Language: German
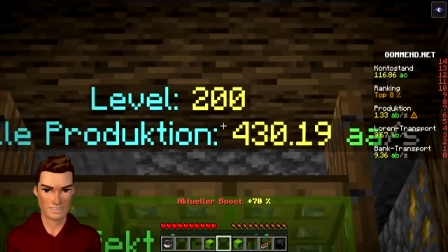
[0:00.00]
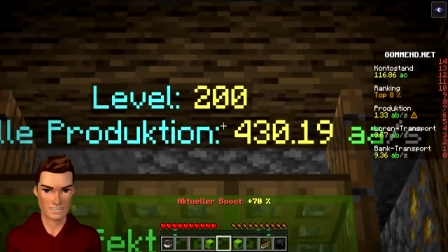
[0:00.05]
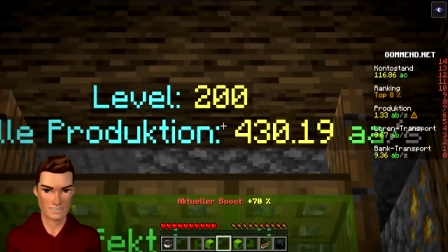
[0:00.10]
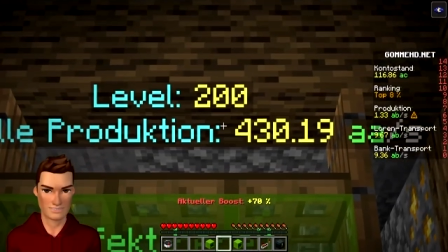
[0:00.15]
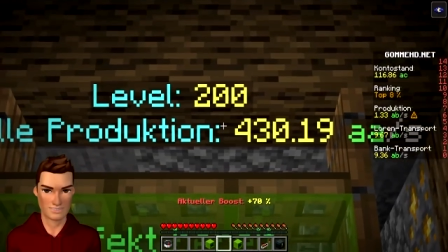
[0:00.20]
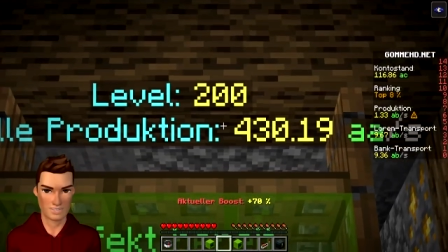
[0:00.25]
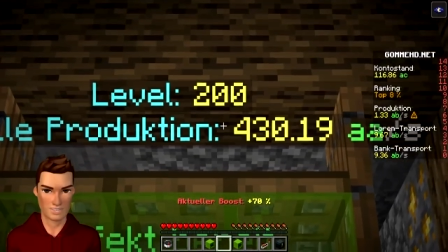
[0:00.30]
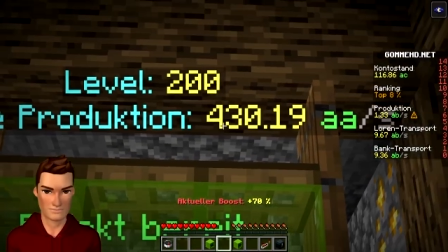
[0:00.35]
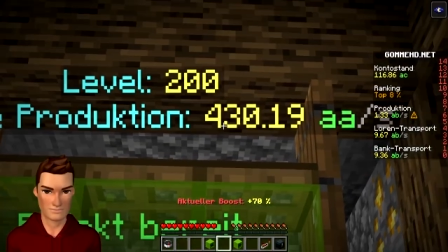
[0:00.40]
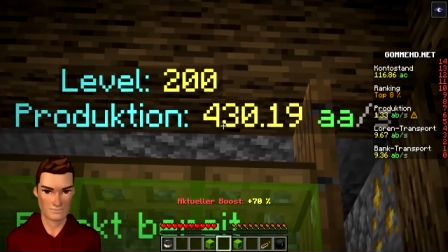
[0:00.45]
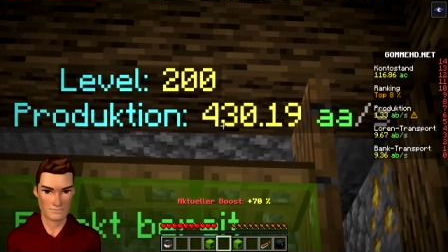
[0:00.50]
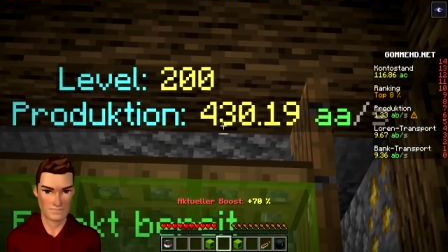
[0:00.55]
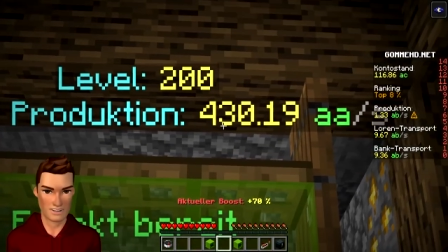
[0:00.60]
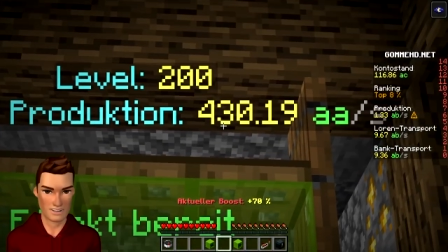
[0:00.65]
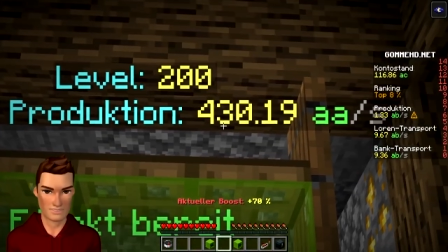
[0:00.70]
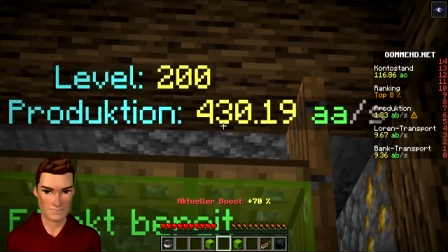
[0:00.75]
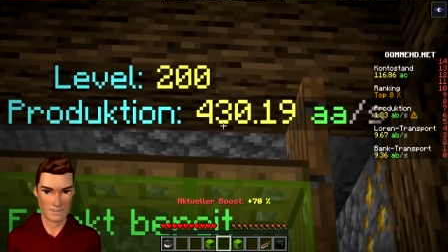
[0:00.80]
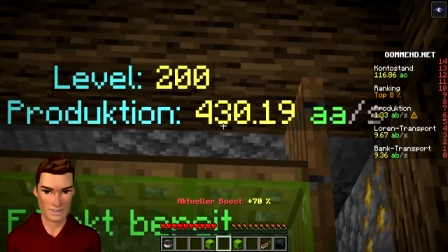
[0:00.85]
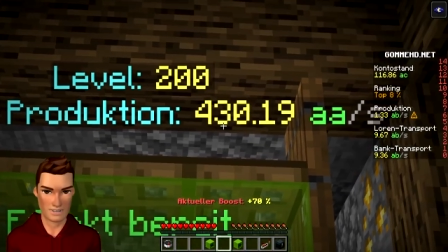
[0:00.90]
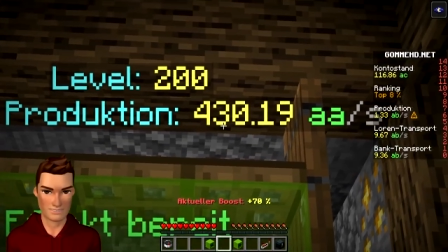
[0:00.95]
hier
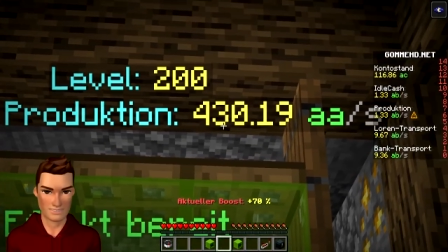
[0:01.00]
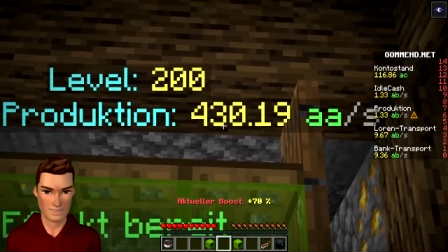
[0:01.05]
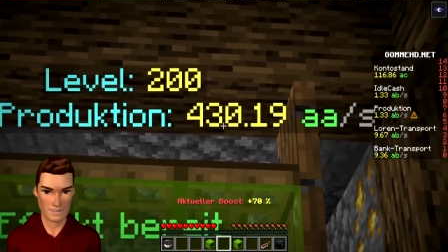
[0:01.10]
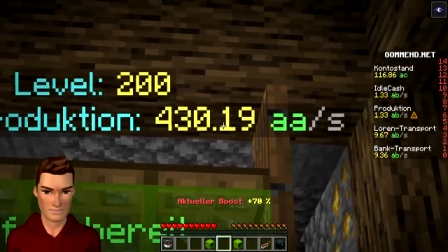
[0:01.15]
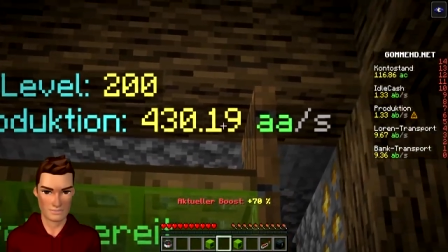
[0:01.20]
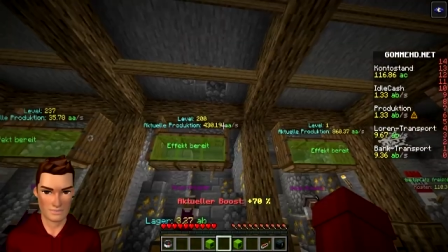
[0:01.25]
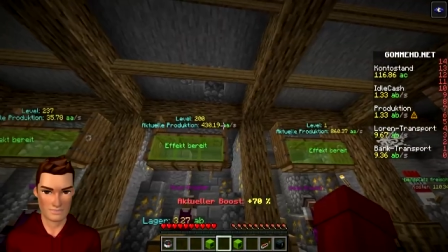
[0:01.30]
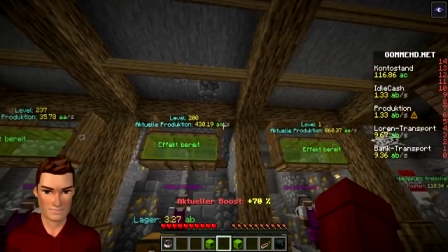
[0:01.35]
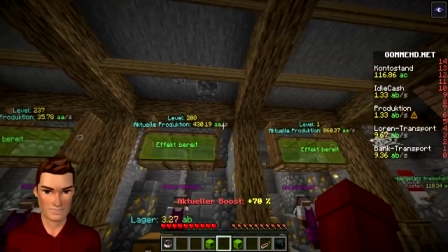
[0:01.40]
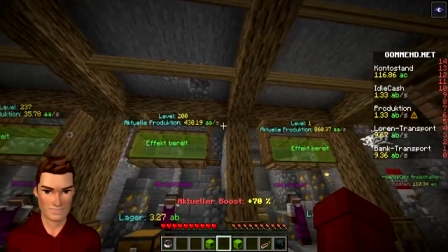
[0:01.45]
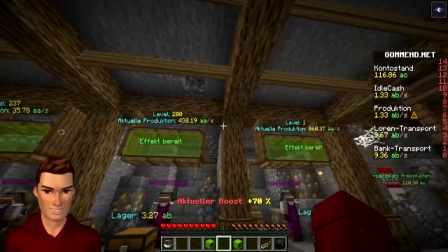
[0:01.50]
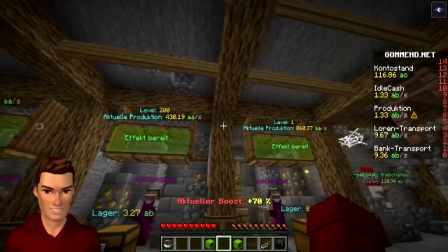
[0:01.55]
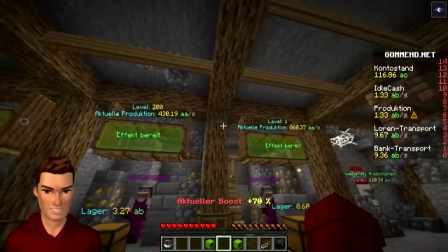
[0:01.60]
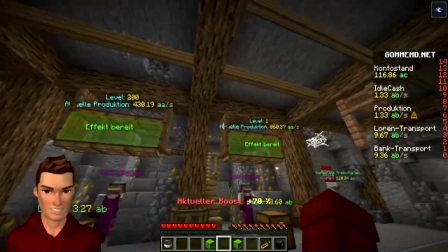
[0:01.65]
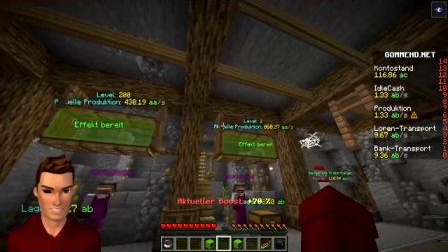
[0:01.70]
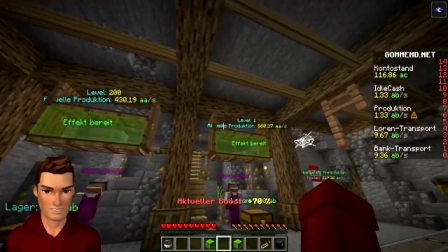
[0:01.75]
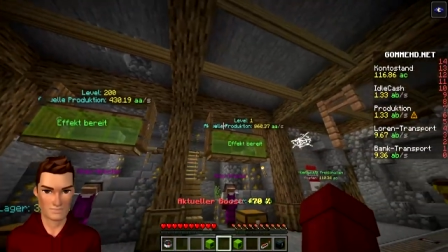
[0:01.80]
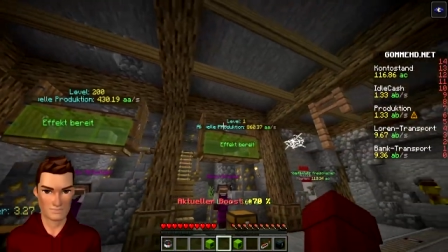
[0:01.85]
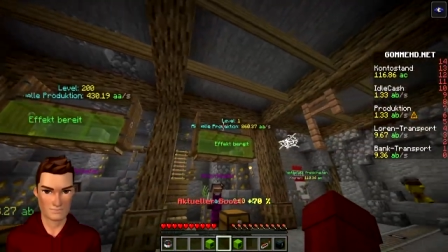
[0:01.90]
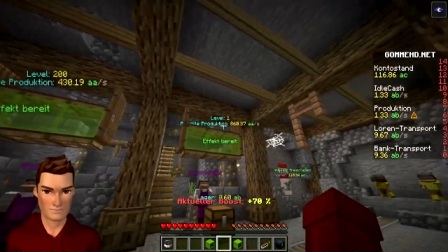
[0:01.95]
verdienen wir wirklich
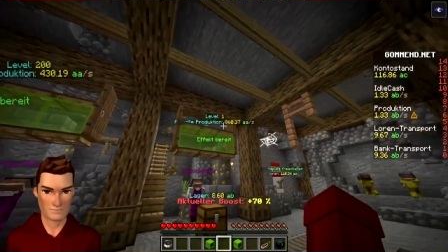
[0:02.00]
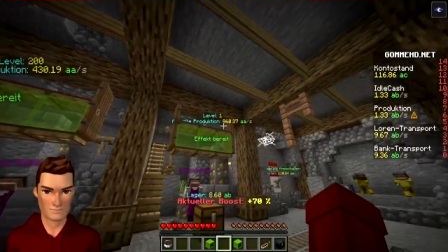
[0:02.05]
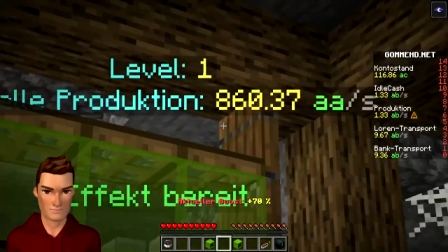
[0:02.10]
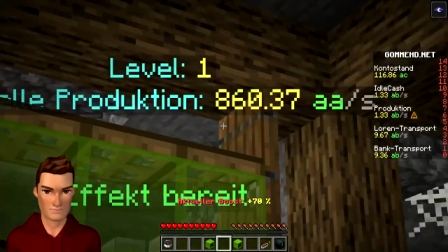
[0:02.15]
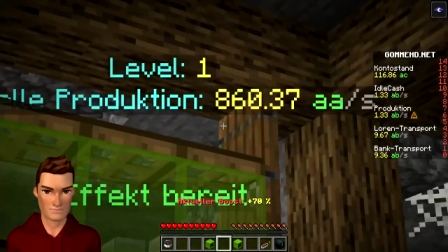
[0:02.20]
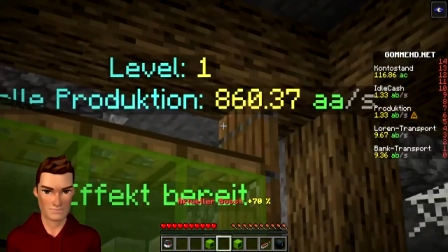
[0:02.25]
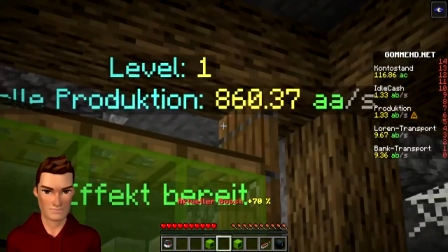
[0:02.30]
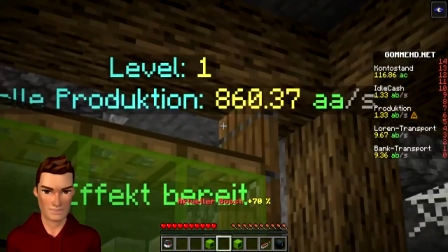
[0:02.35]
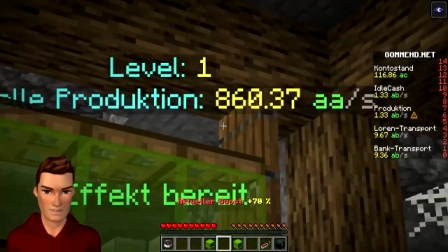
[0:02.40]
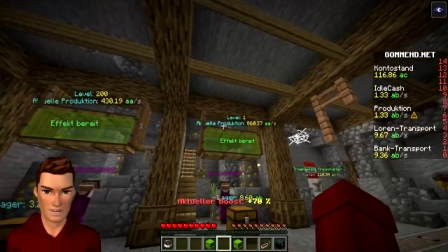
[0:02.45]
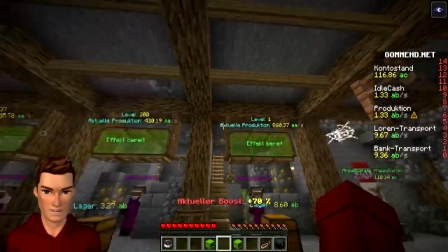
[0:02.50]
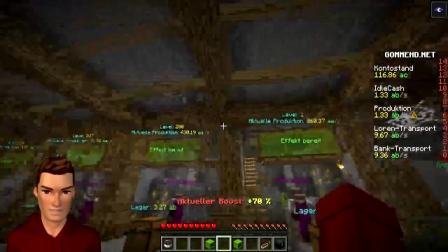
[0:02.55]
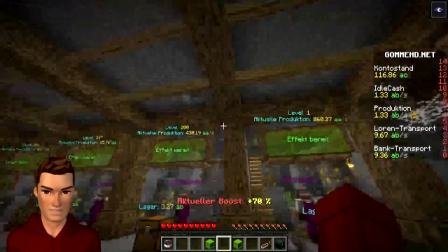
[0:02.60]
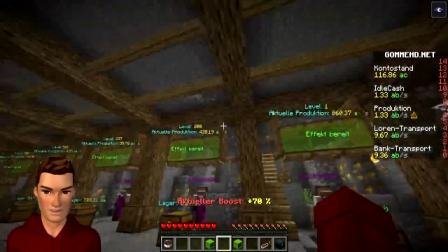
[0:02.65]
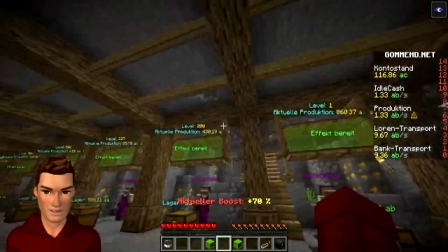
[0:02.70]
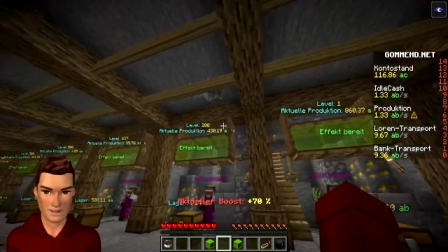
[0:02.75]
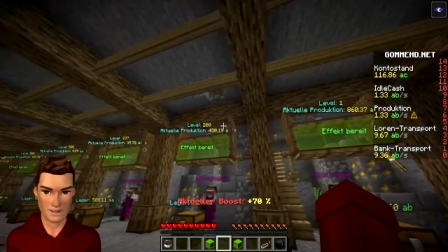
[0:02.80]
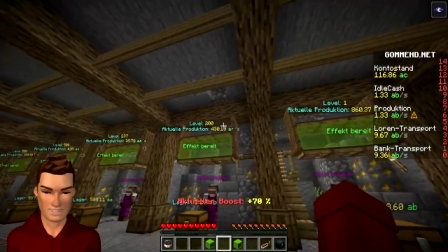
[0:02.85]
diese Sprünge,